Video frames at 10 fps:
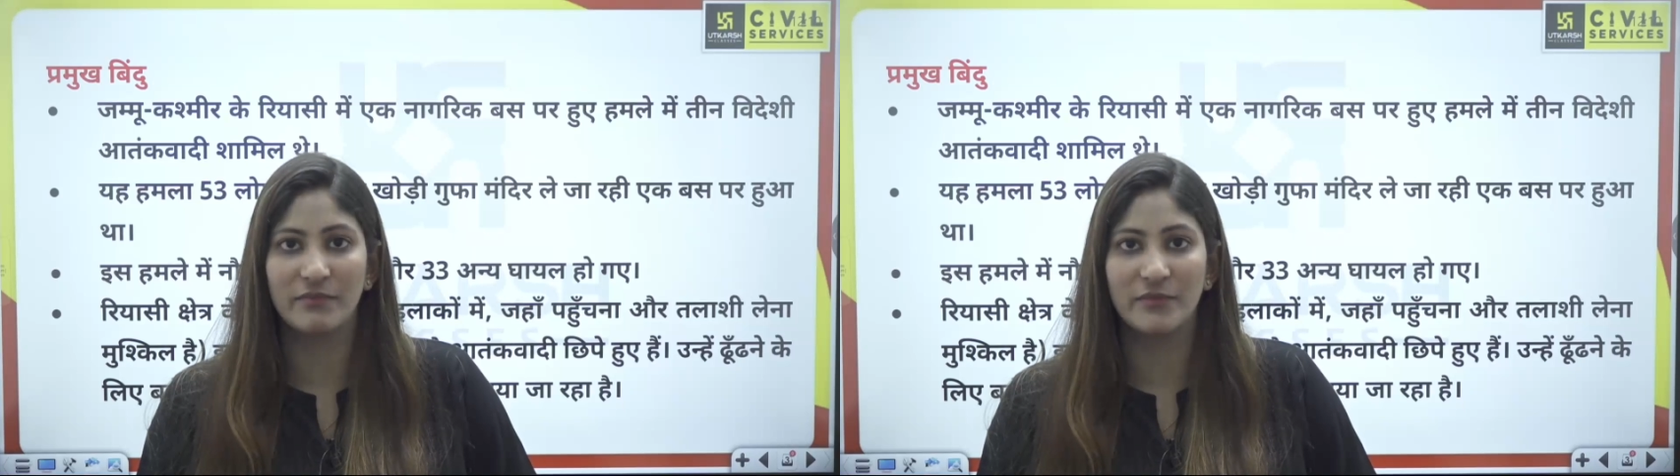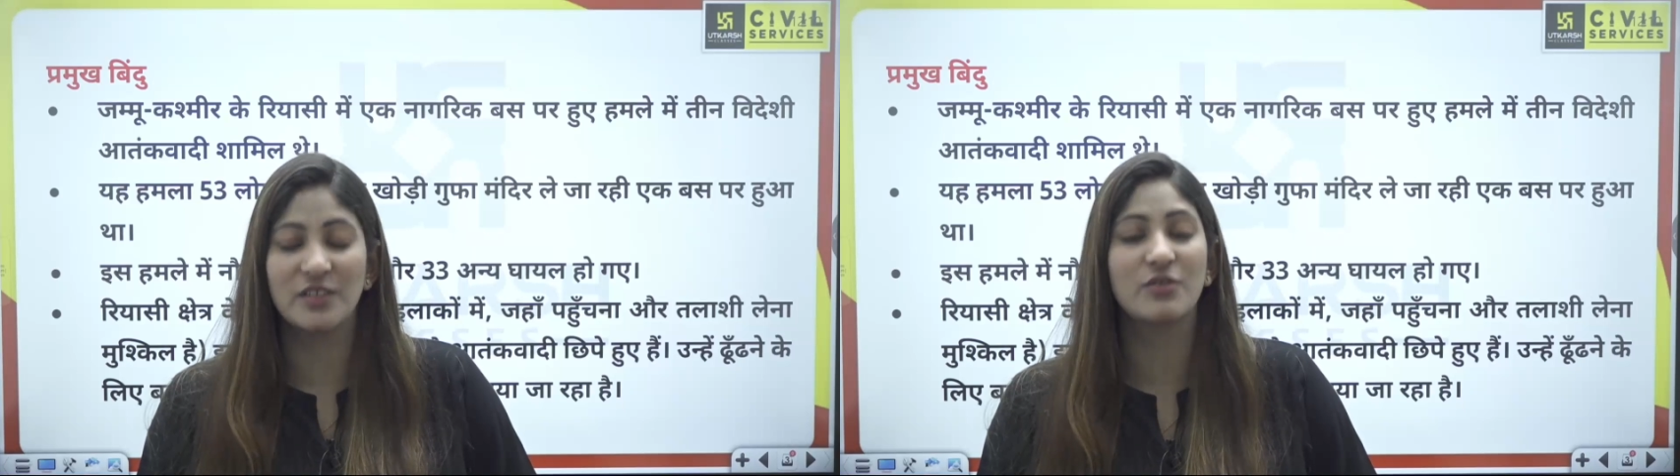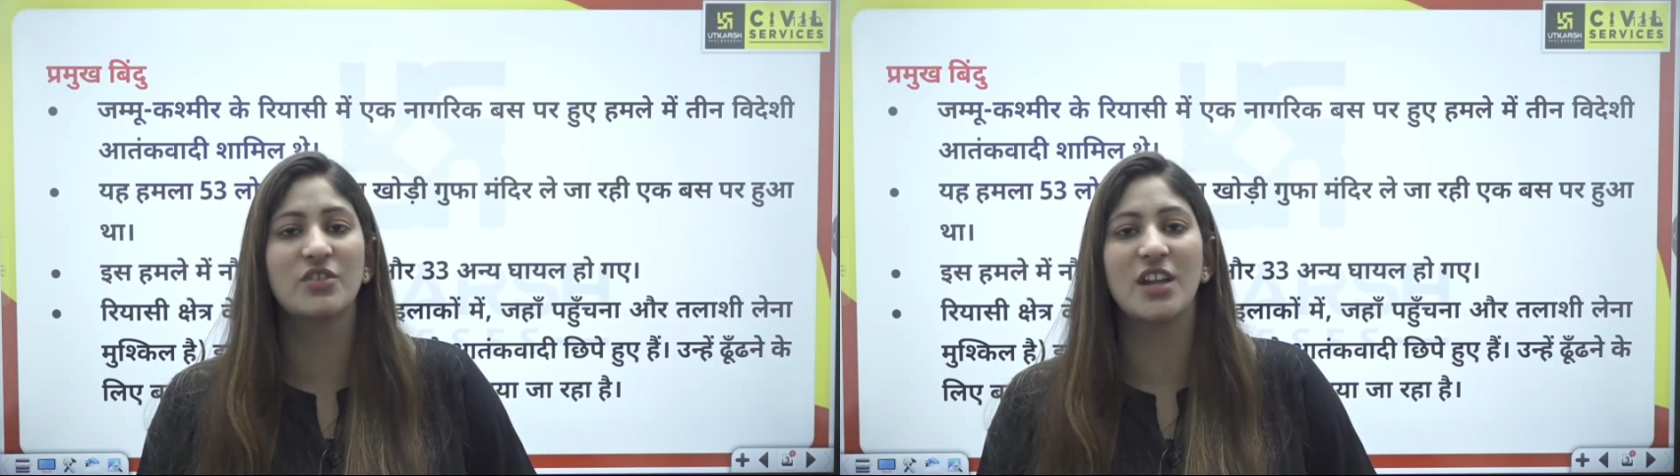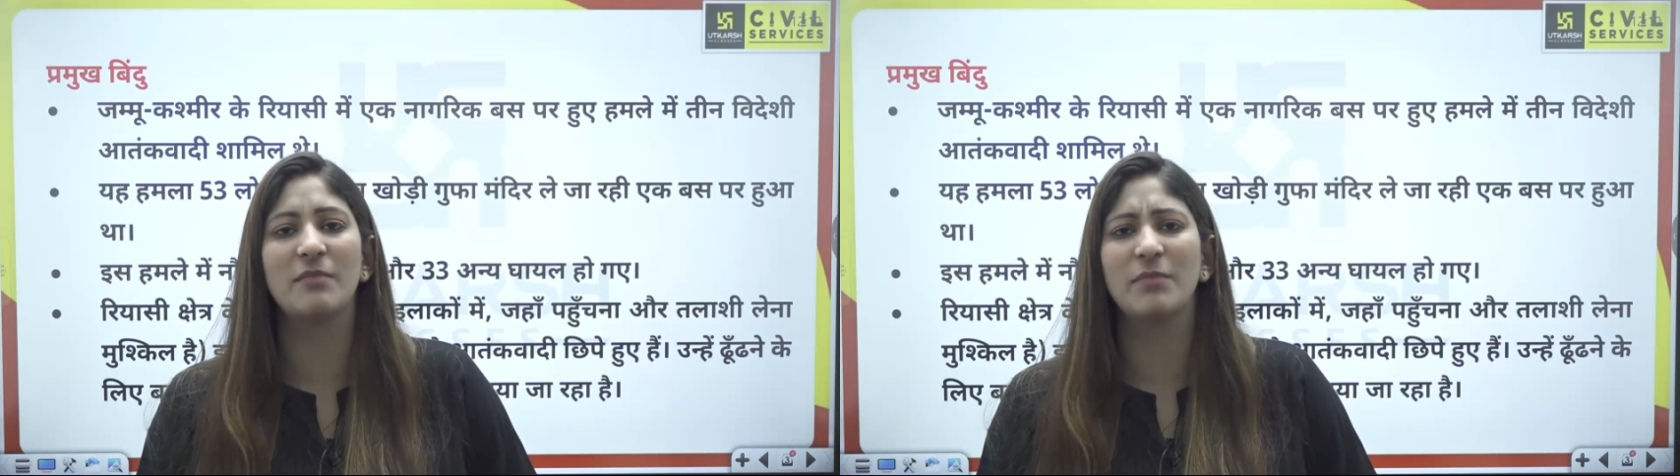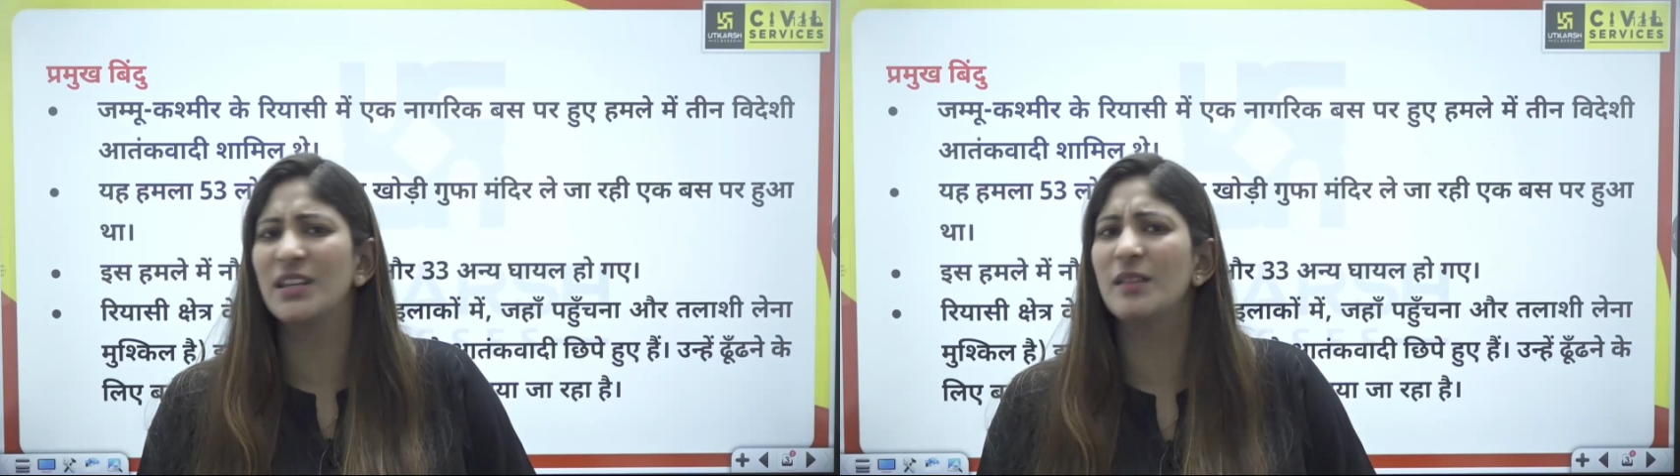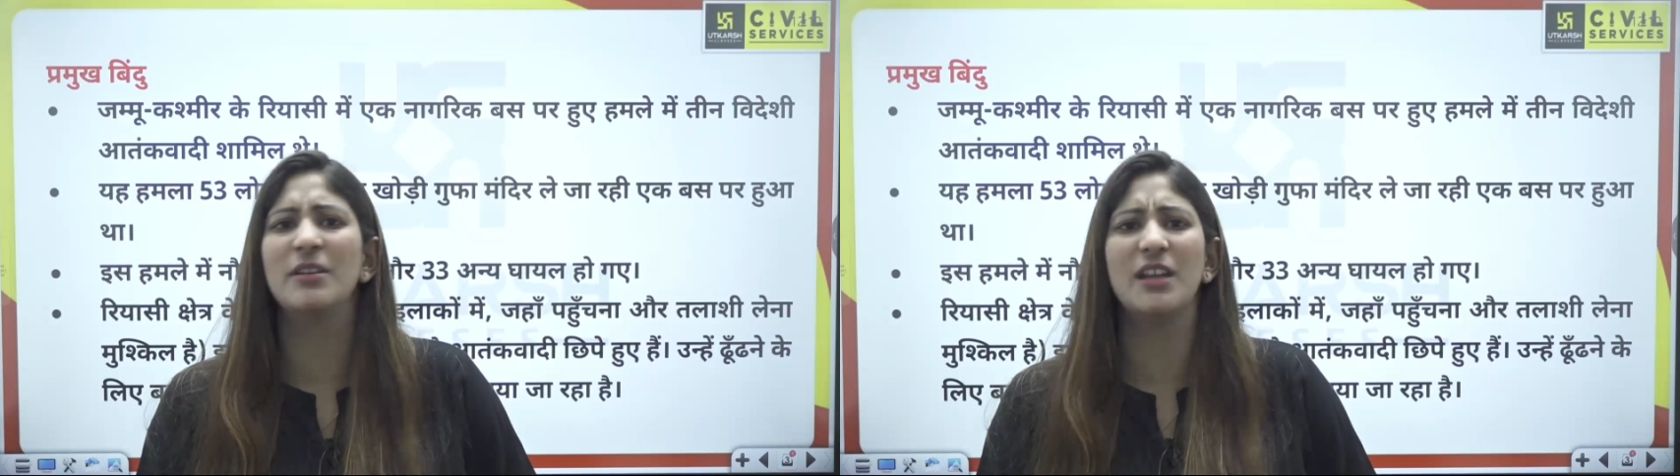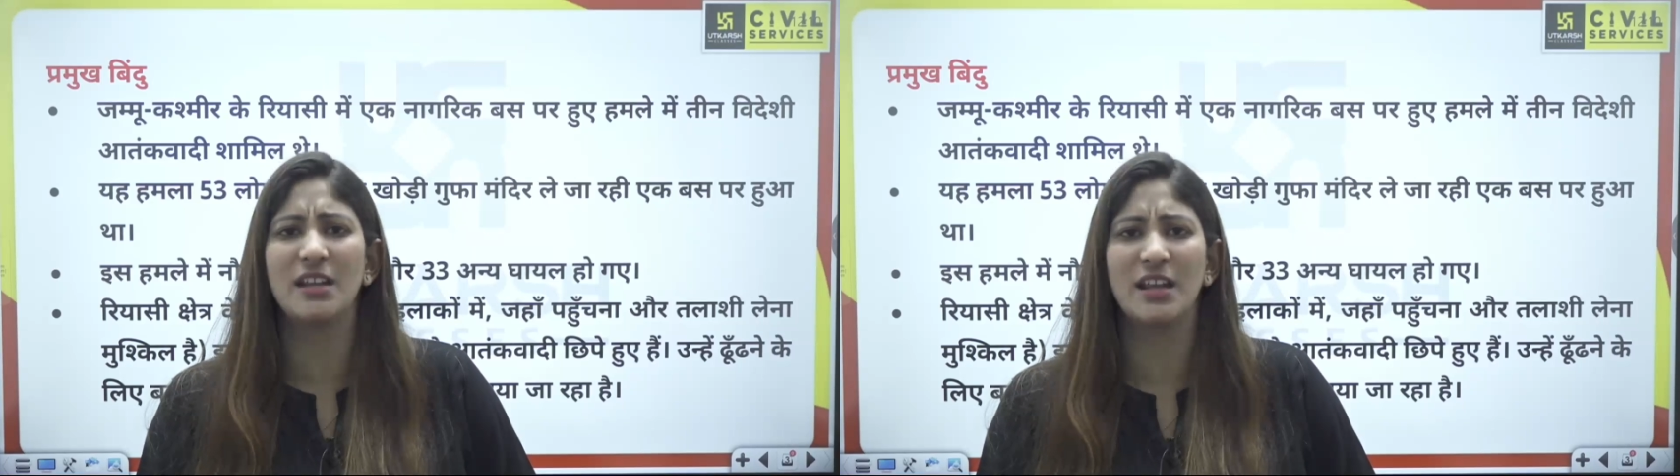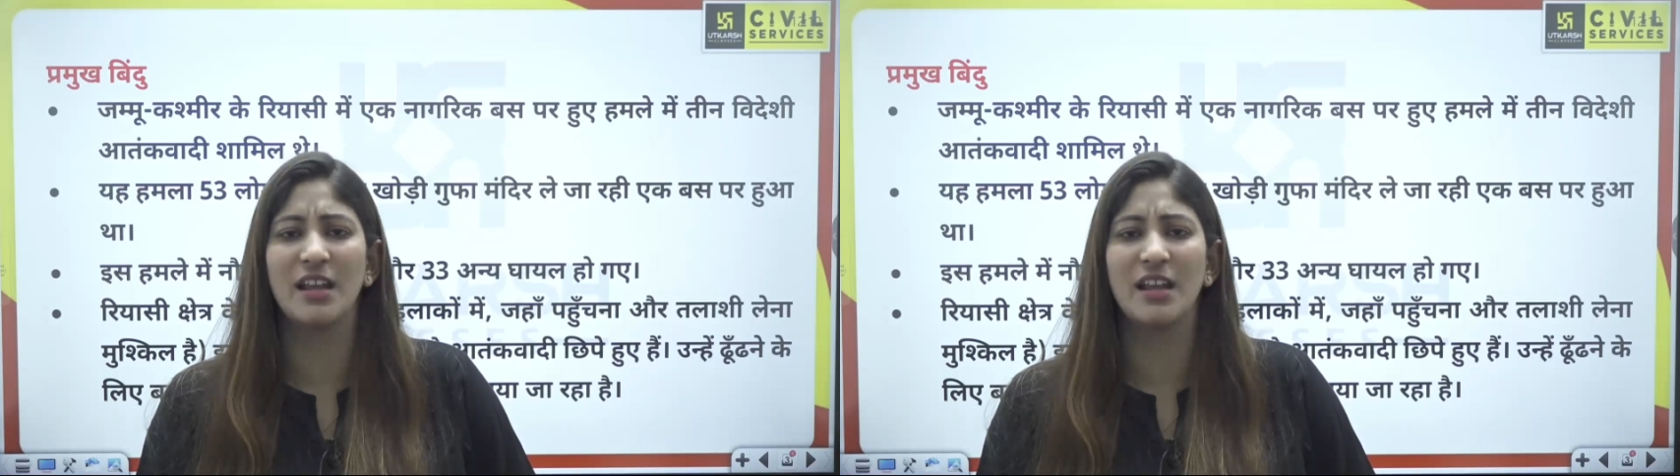जिसको शायद पता भी नहीं